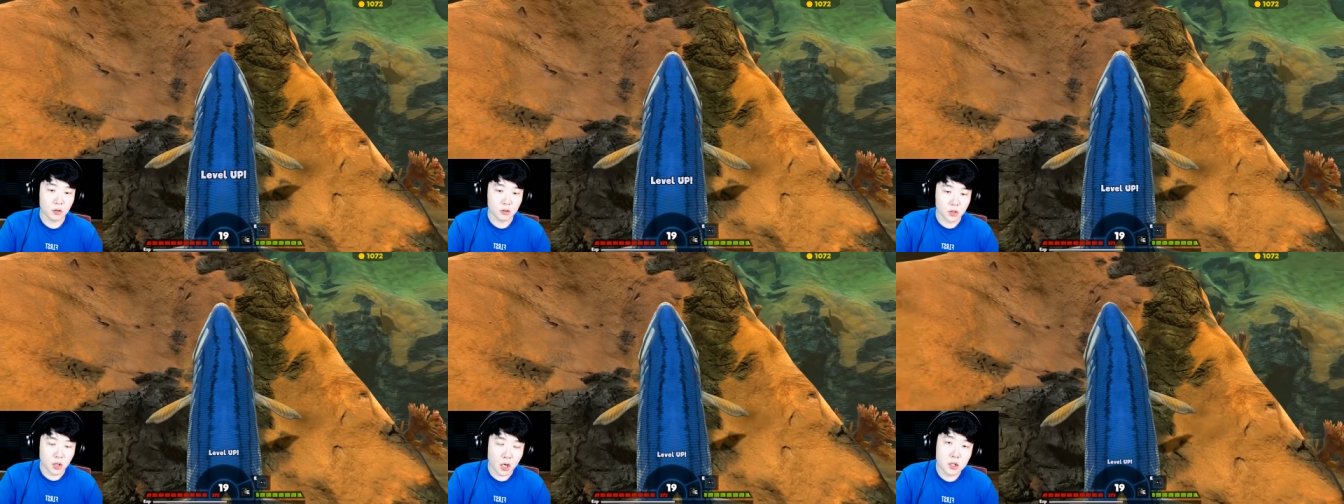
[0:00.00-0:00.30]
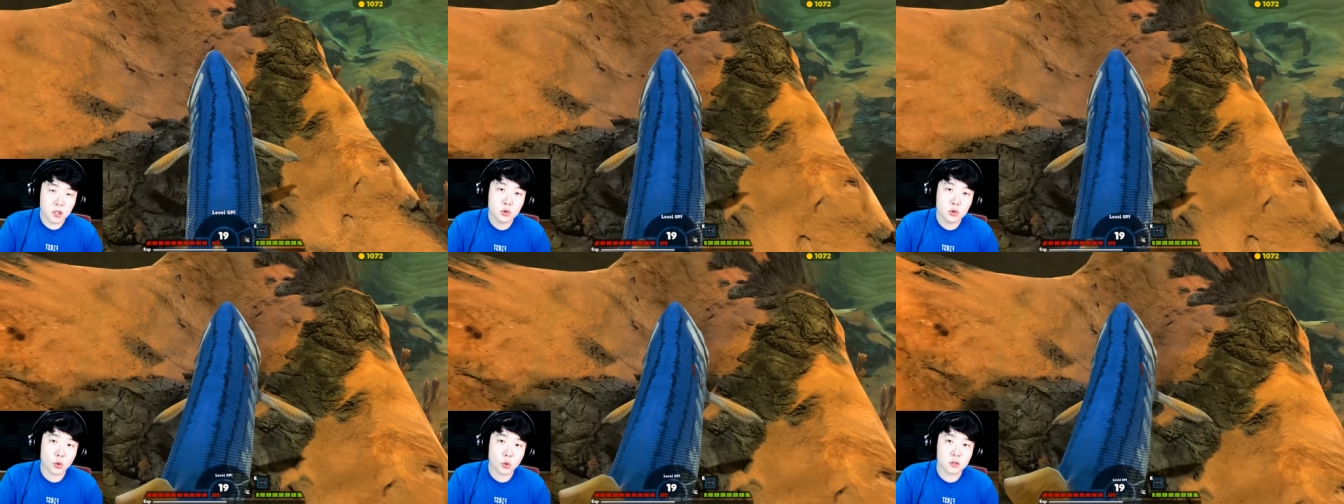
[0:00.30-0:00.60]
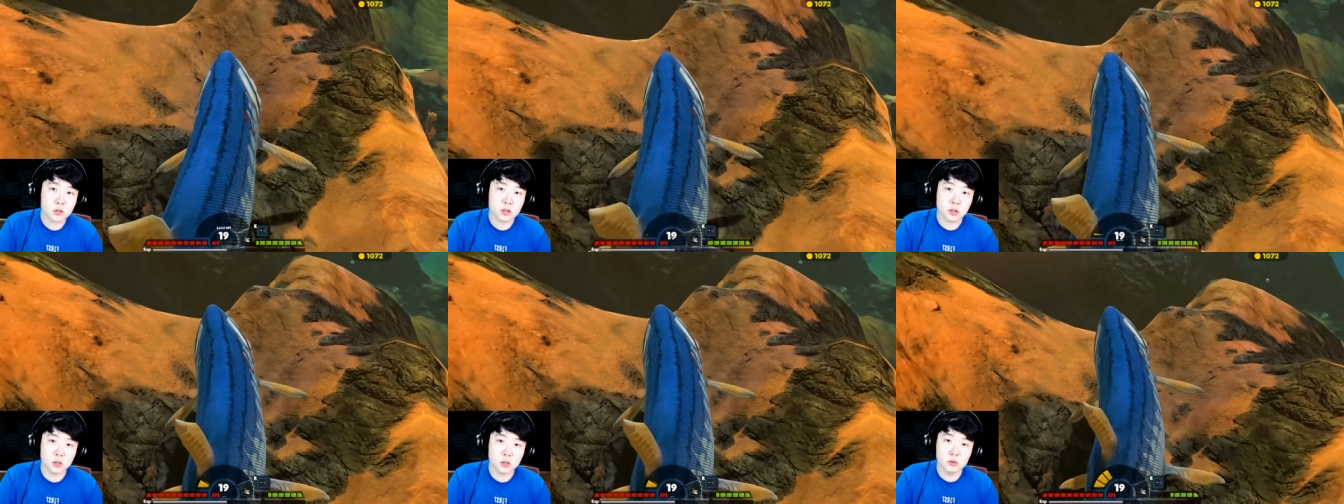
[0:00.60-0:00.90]
아니 괜히
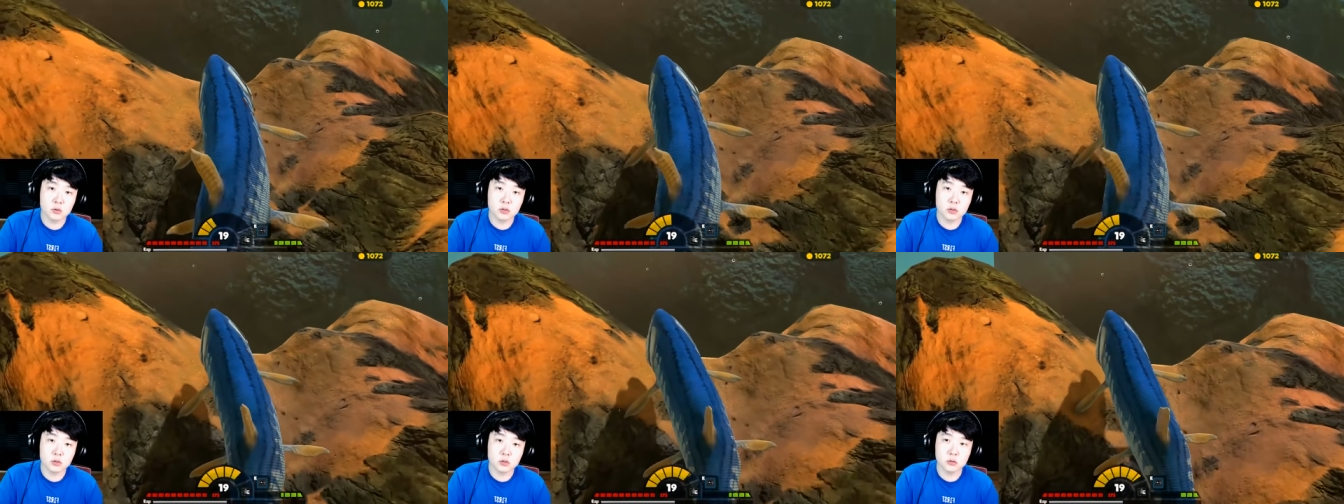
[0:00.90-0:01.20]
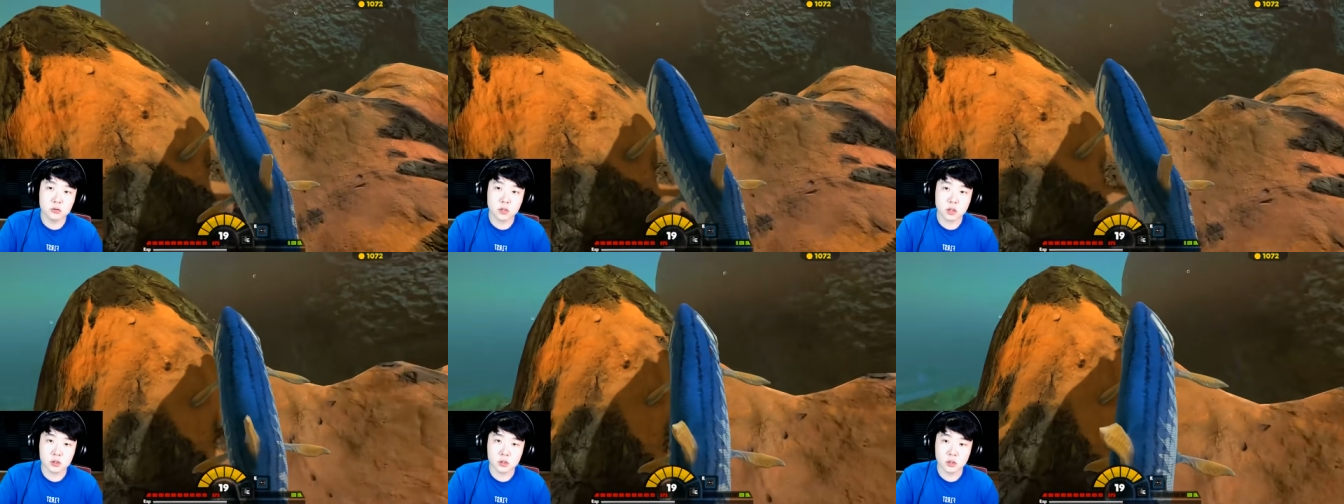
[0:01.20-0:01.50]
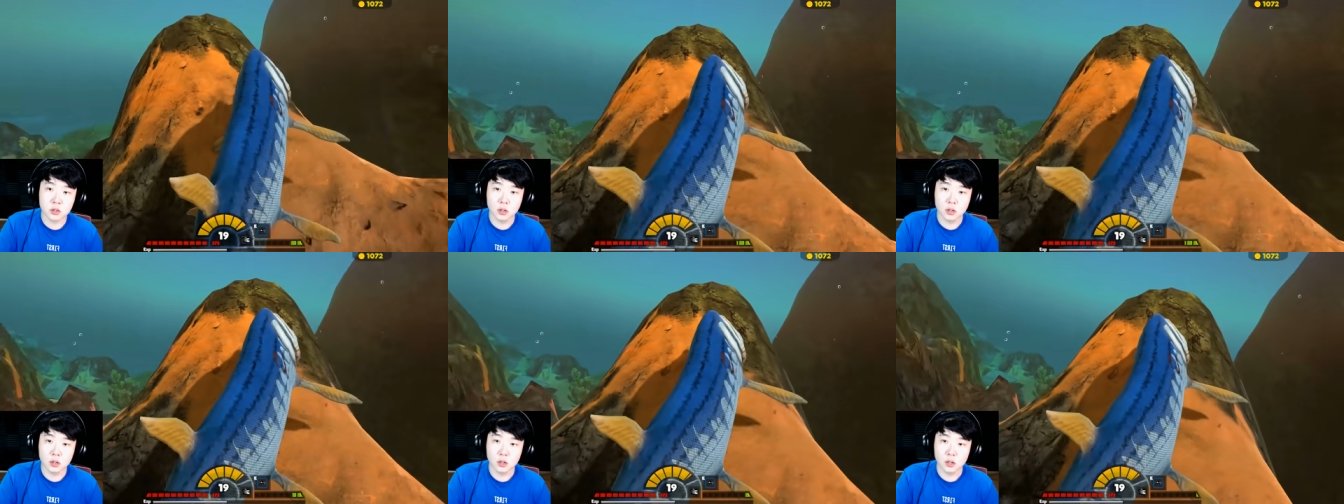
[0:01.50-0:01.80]
쫄았잖아
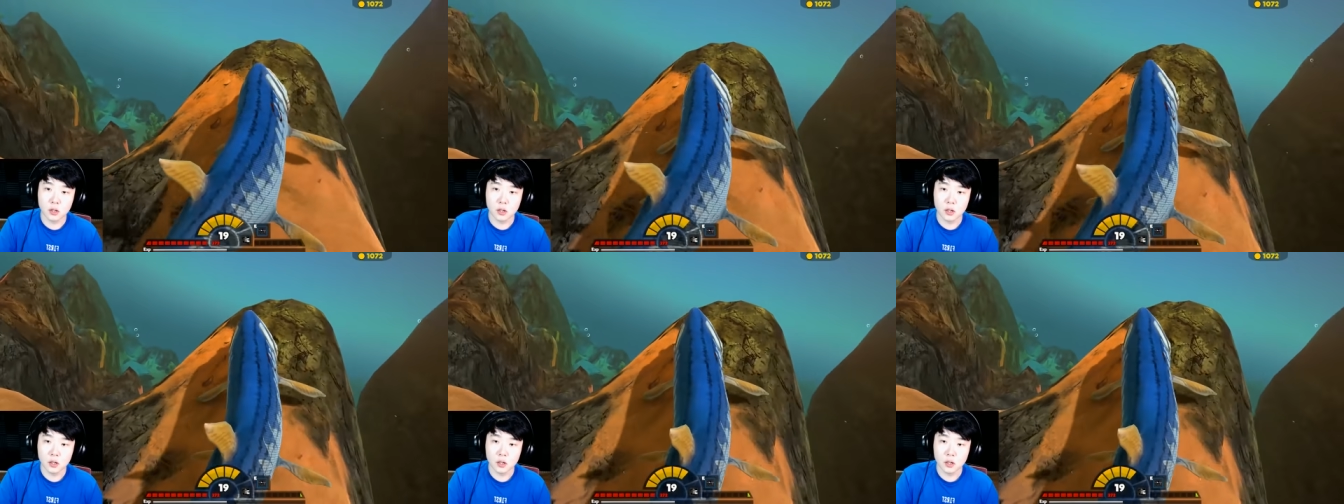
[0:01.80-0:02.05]
지금까지.